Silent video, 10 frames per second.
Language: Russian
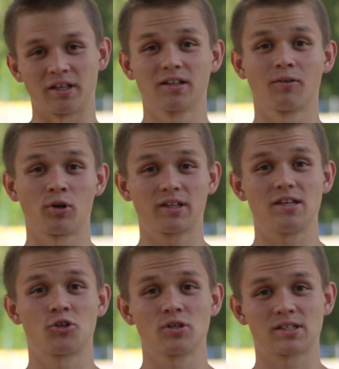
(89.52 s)
да это
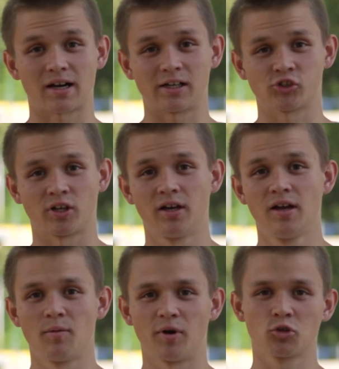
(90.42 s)
довольно-таки еще и страшно.
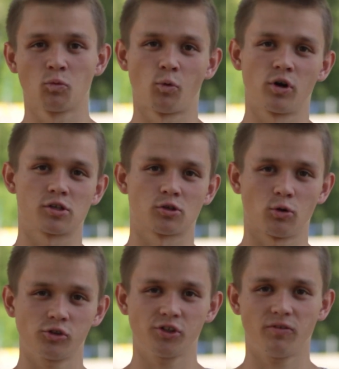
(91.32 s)
Поэтому более
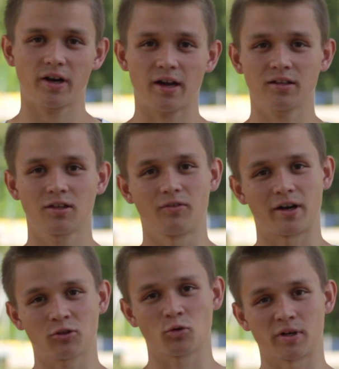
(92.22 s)
сложный вариант,
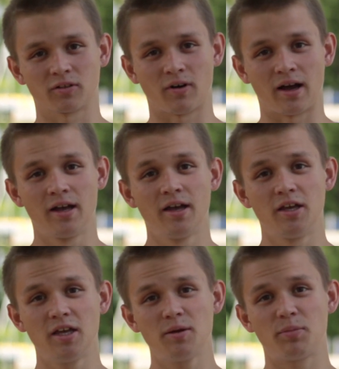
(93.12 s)
вариант номер два.
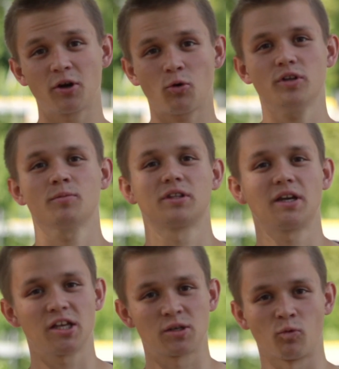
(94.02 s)
И переходим к
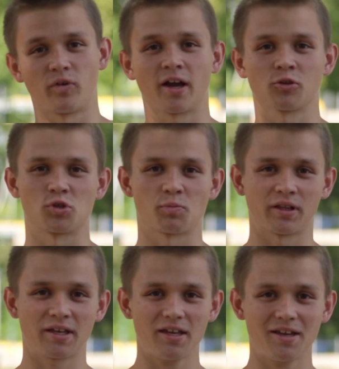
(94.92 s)
третьему варианту
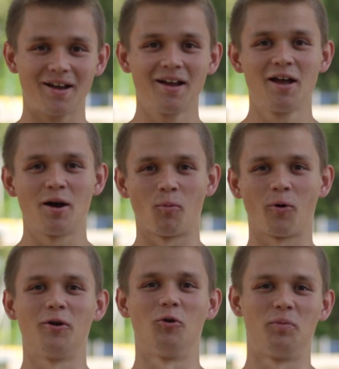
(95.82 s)
исполнения.
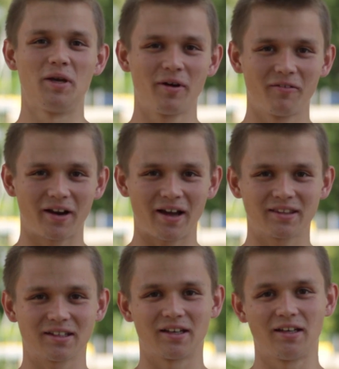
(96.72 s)
Мой любимый
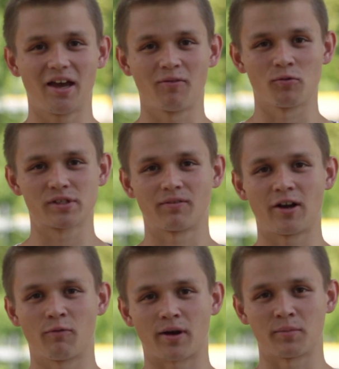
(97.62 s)
вариант, я его
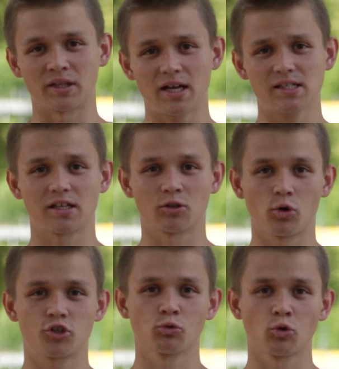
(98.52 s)
вставляю в комбинации, это
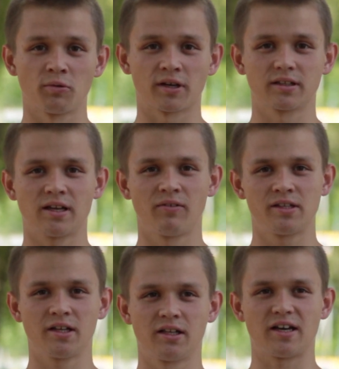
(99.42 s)
очень удобно, когда
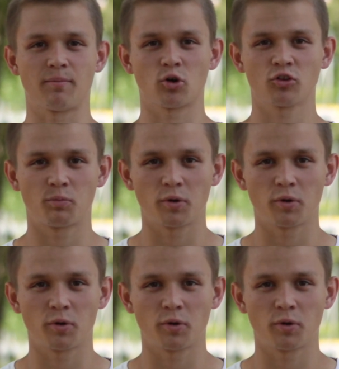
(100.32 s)
вы делаете оборот